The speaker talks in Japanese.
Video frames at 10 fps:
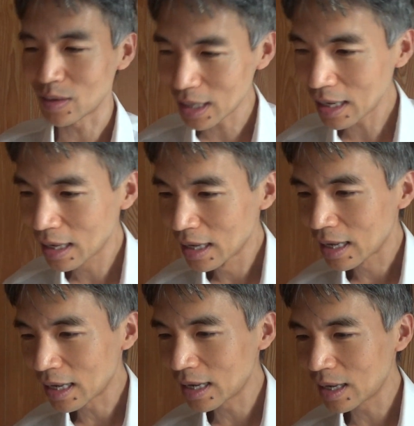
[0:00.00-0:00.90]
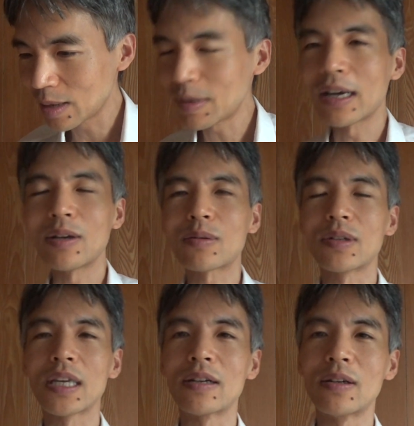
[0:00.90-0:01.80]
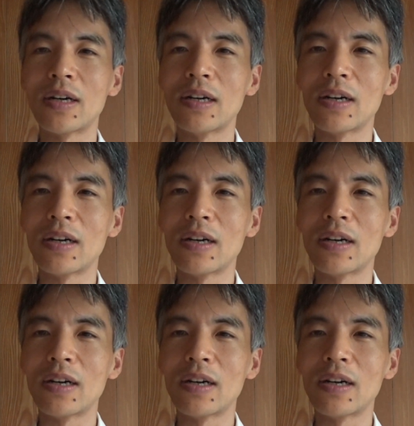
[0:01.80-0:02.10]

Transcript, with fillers: うねえー、まあよく聞く